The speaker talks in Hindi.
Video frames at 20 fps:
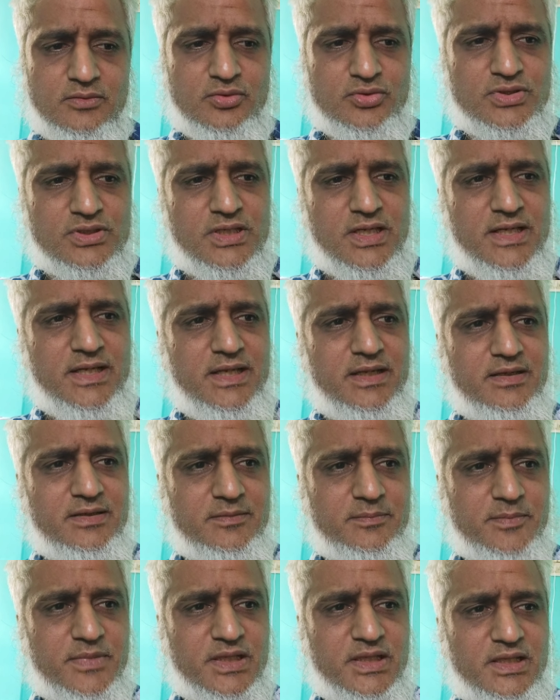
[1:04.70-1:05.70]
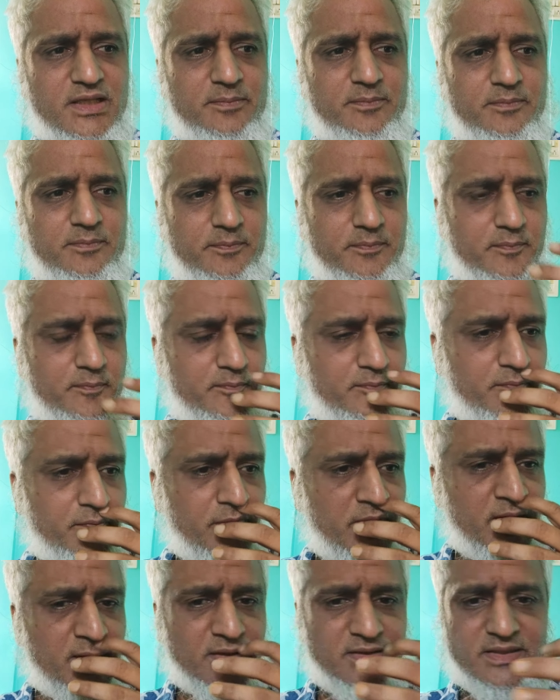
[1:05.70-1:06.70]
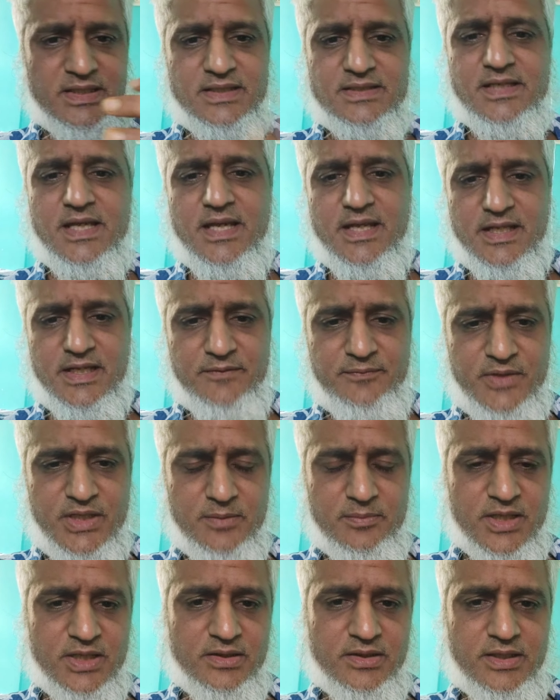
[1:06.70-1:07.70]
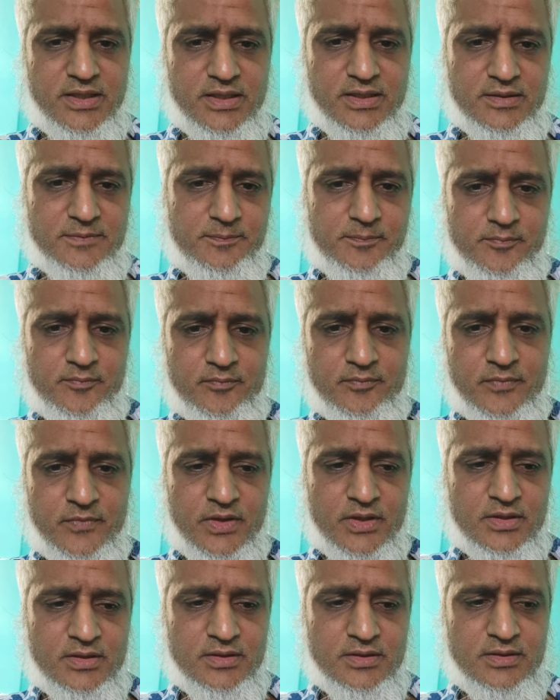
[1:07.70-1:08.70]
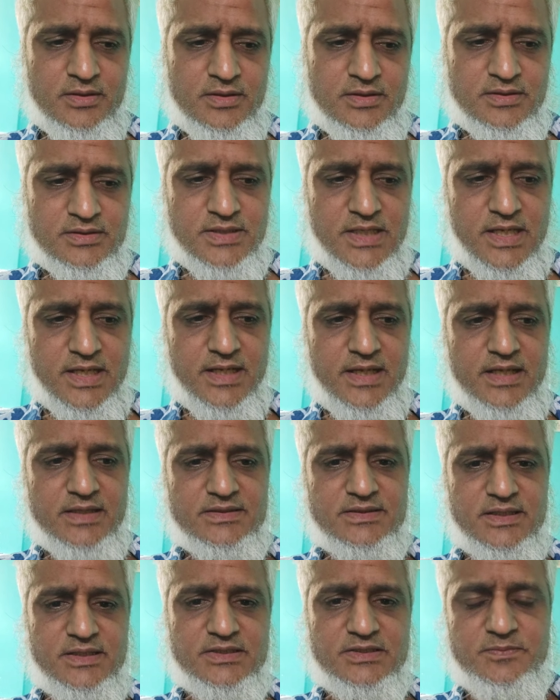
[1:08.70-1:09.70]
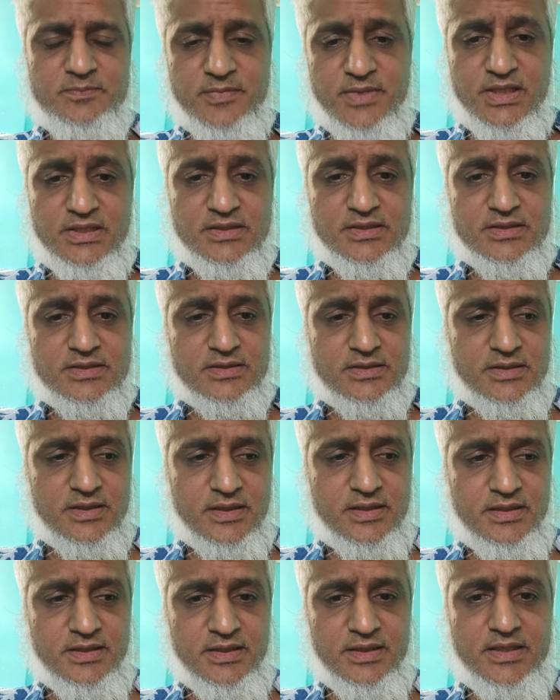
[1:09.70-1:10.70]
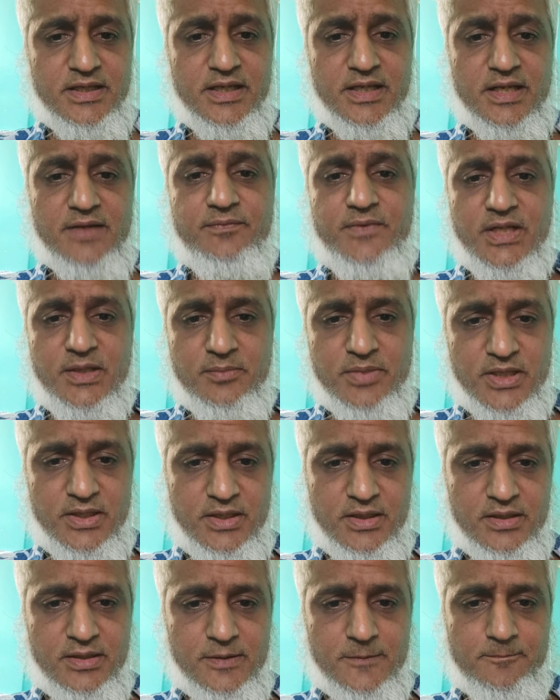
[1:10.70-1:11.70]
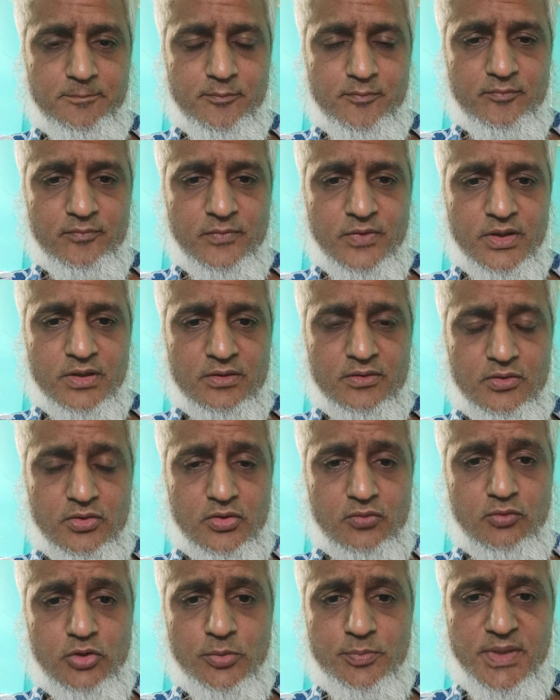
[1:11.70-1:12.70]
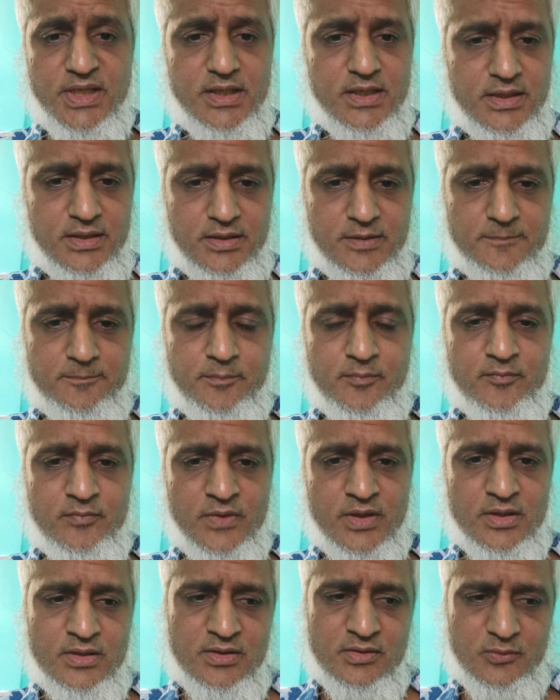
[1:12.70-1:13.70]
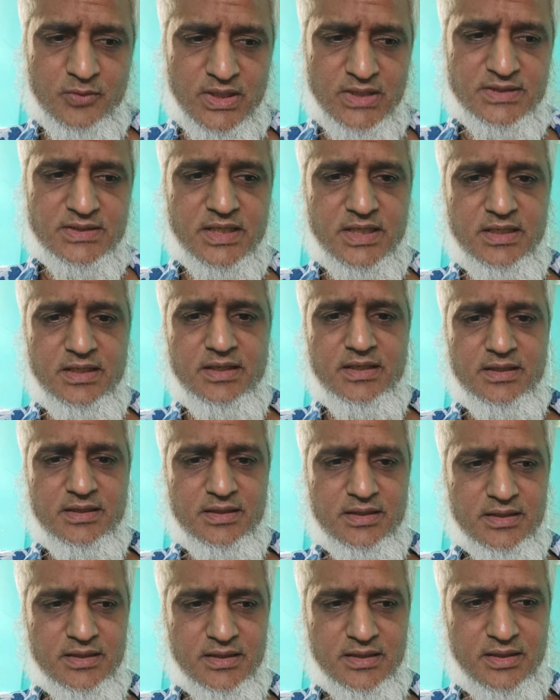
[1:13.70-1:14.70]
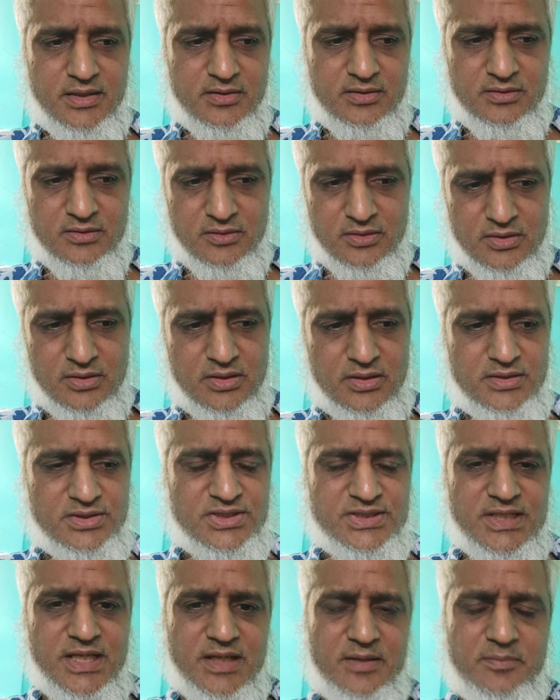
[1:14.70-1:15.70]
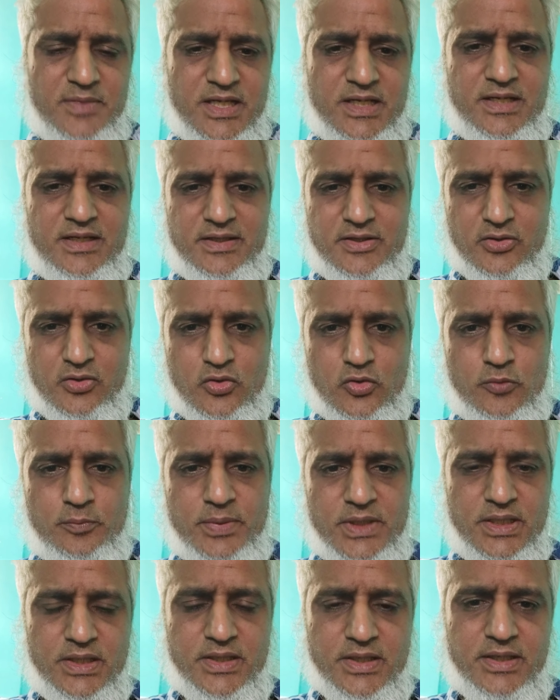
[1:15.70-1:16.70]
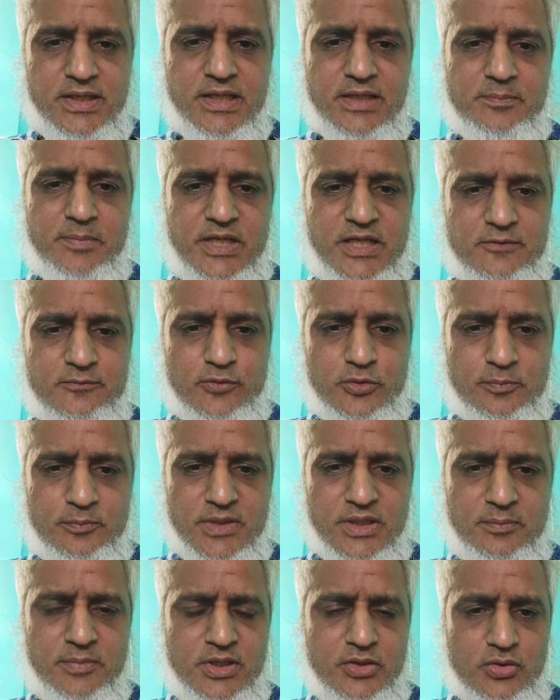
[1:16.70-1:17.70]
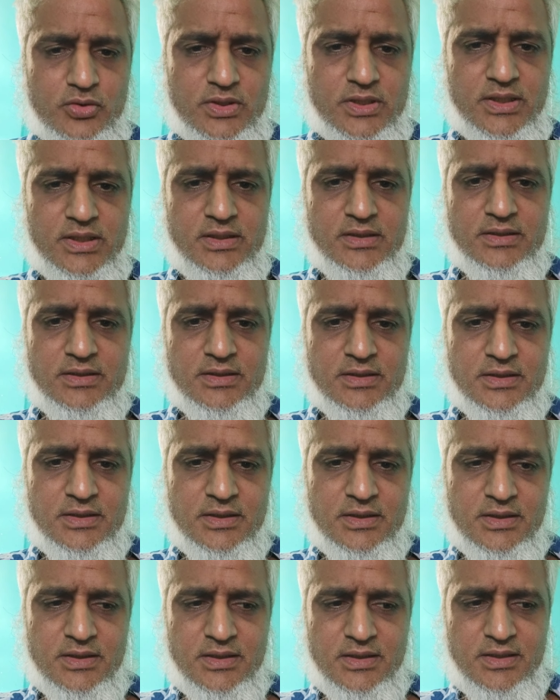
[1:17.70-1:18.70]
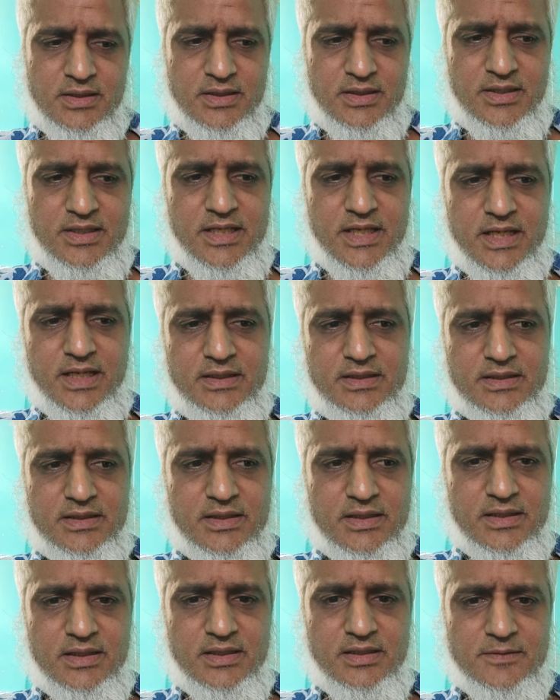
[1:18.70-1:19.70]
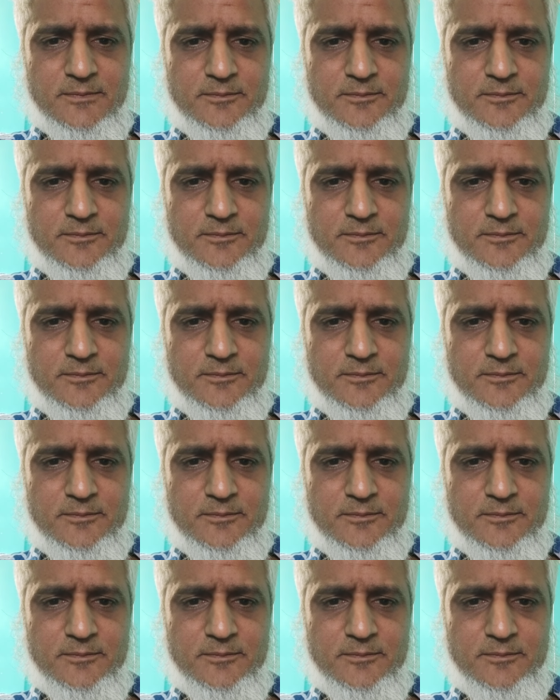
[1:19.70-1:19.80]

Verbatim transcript: उसका एक मतलब जैसा एन बनता है सारे एसेट्स मिक्स करके एक एन बनेगा और वो बिकेगा वैसा ही शेयर मार्केट और ओपन ट्रेडिंग प्लेटफॉर्म में भी होता है डेट का